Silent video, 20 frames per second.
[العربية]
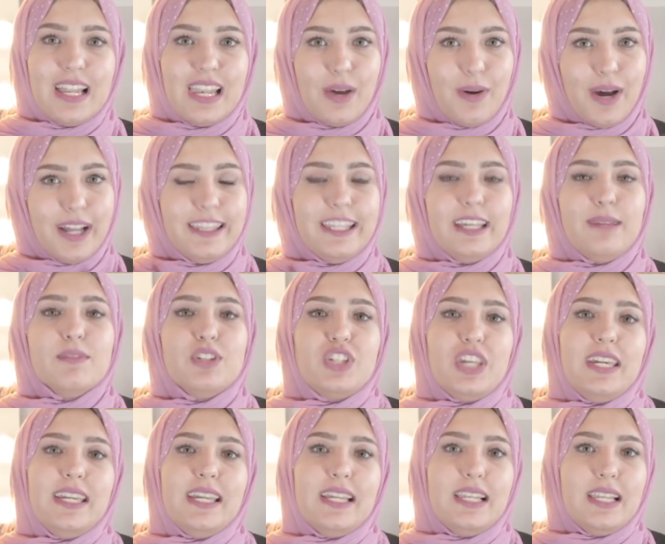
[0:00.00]
لو عندك
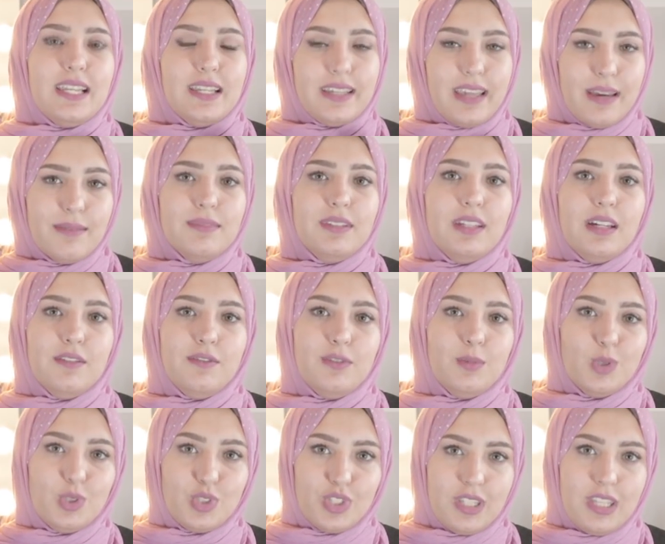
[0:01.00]
مشاكل جامده
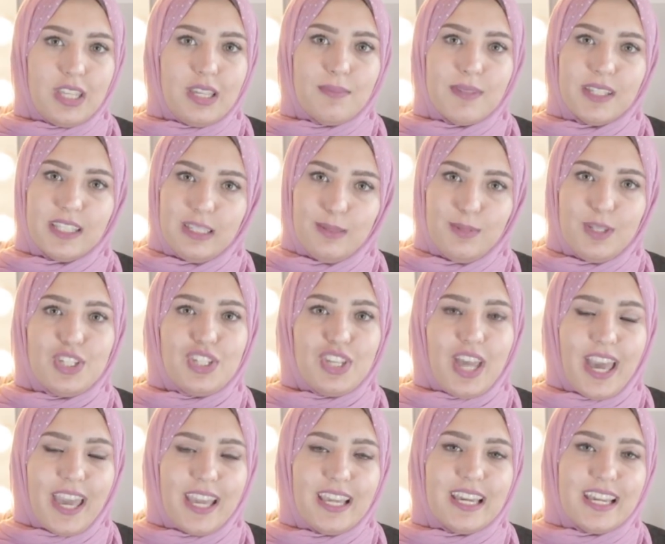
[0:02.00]
في بشرتك ما تجيبيش
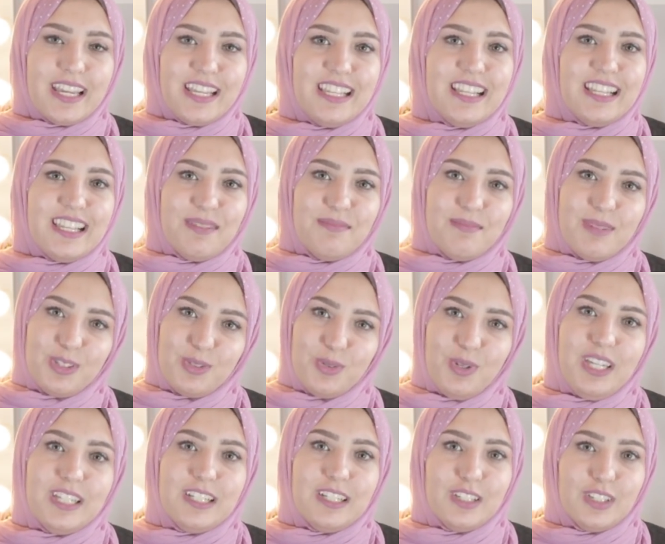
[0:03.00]
حاجه الا لما
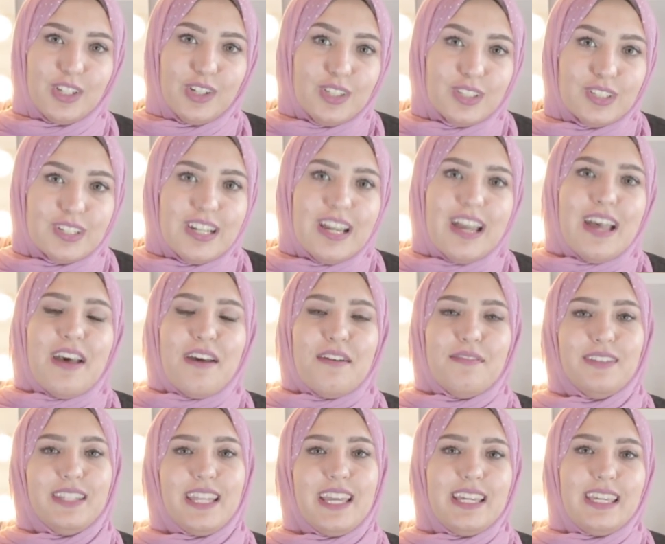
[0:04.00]
تروحي للدكتور
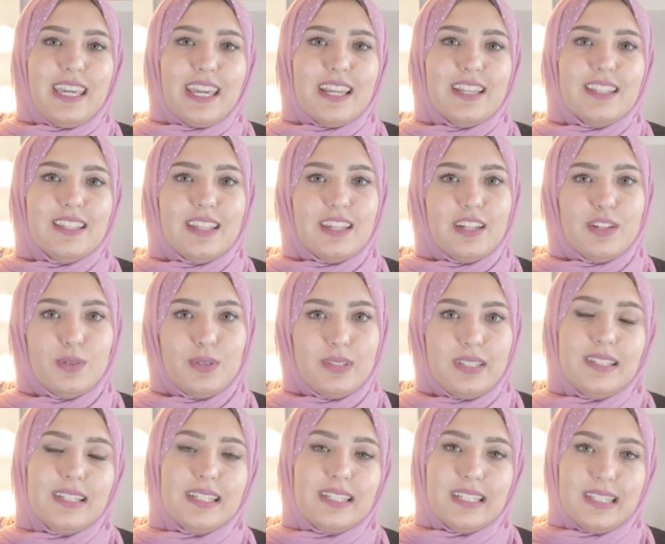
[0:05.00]
فده كان
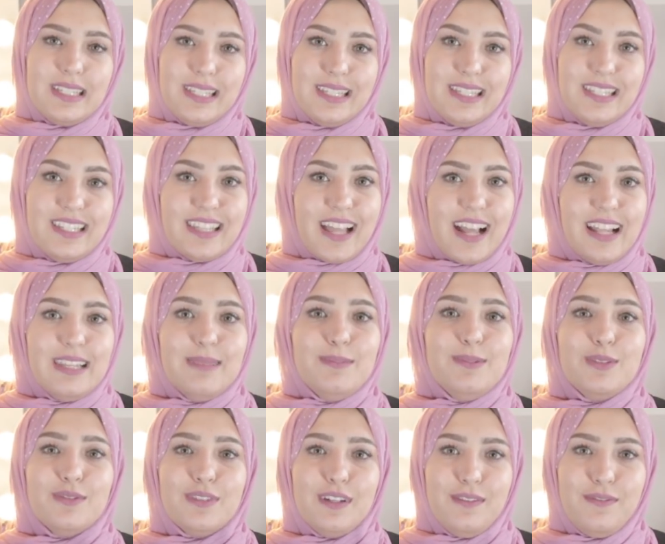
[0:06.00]
الروتين الجديد اللي
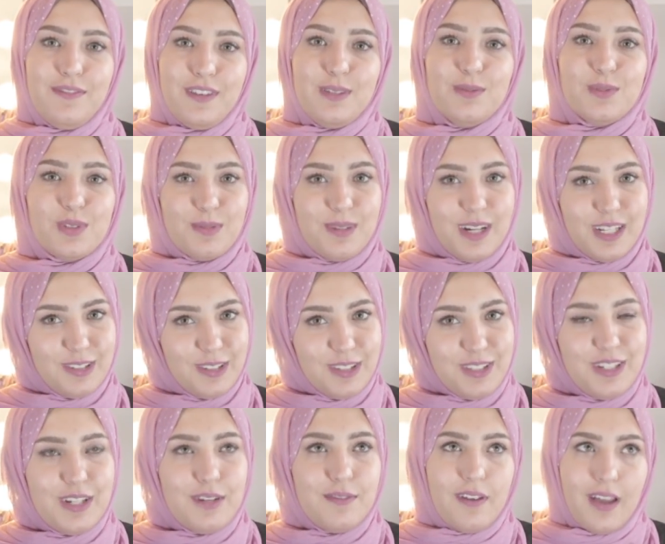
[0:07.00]
اتعلمته في
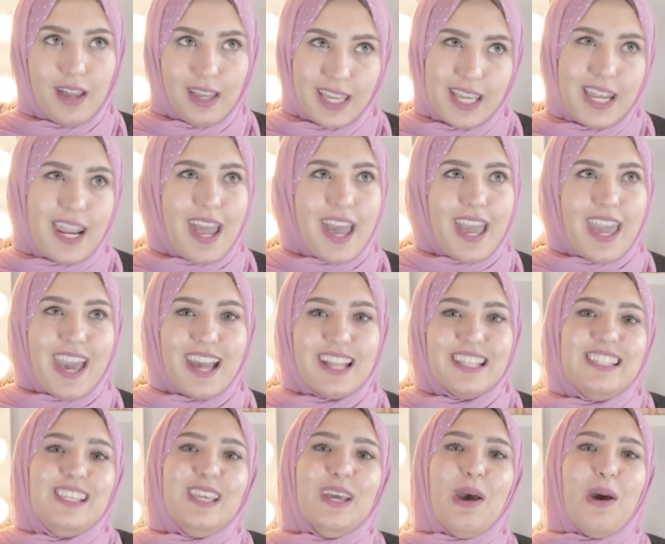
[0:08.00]
2017 في اخرها
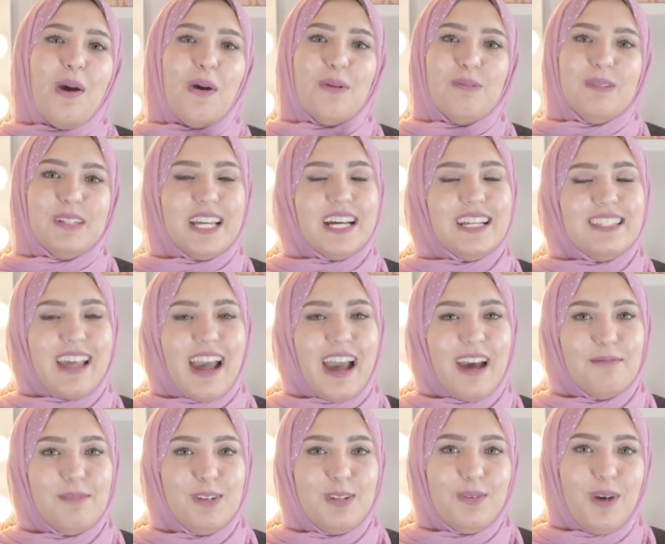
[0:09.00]
يعني وبدات
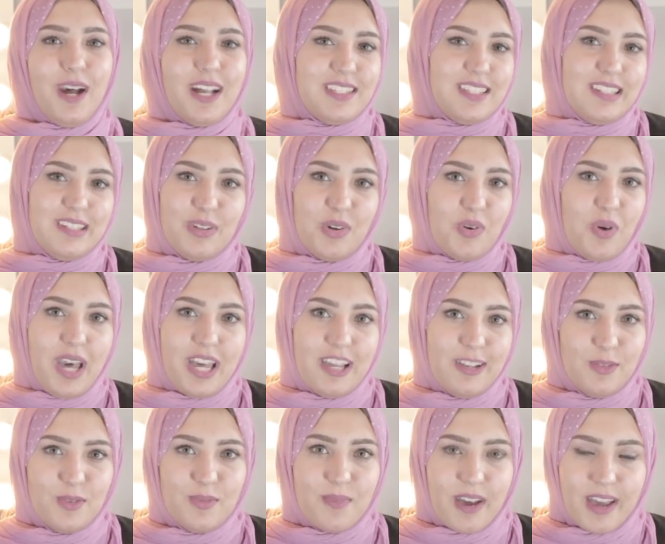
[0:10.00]
اعمله وحاسه ان هو
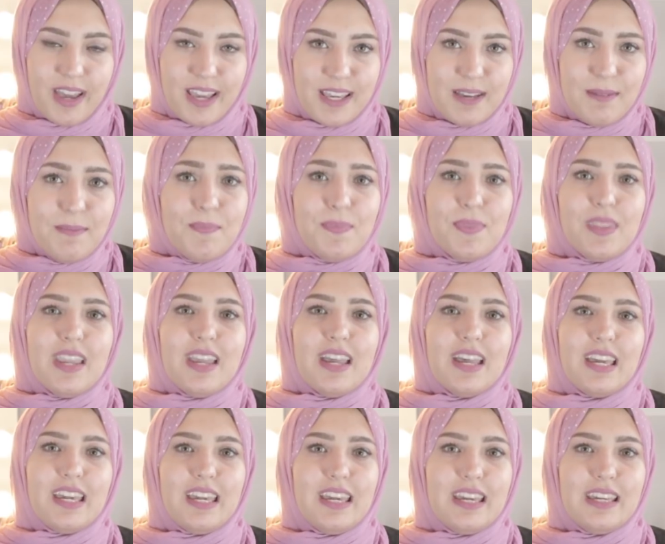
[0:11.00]
حلو معايا
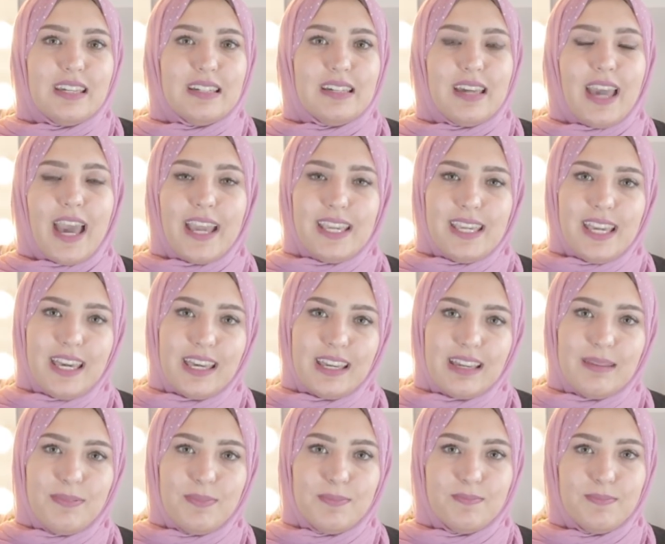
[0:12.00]
آه، اي
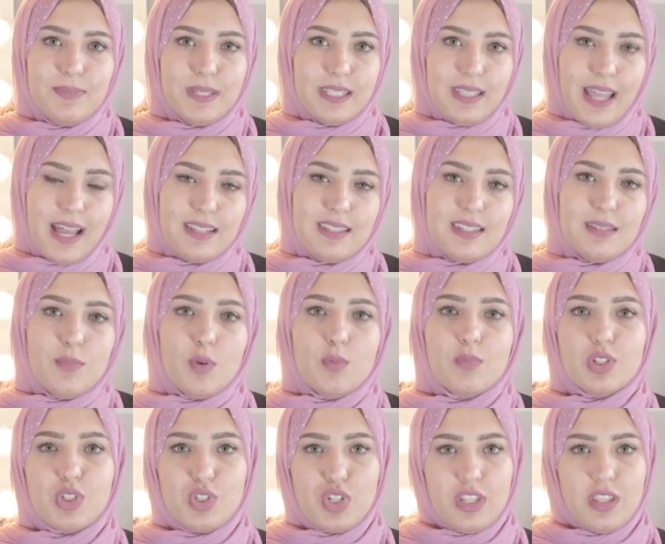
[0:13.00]
حاجه بتحسن
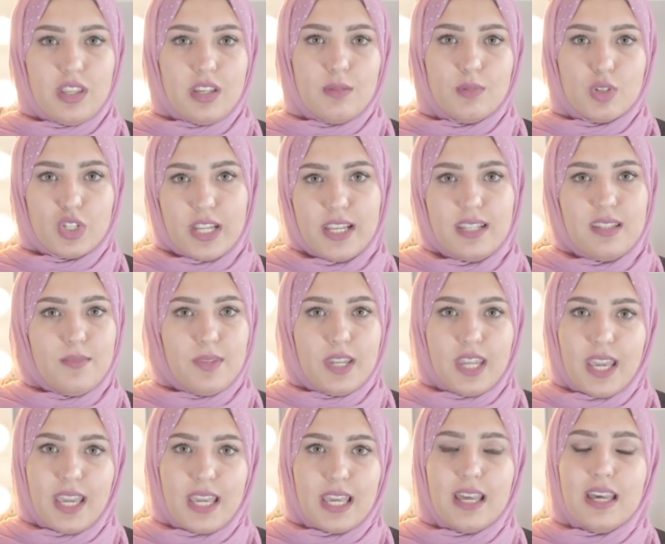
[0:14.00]
من بشرتك مش لازم
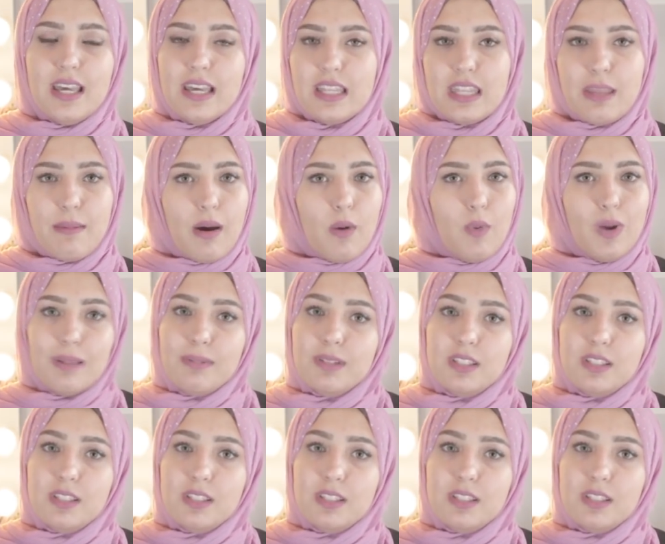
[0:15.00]
ان هي تبقى ولا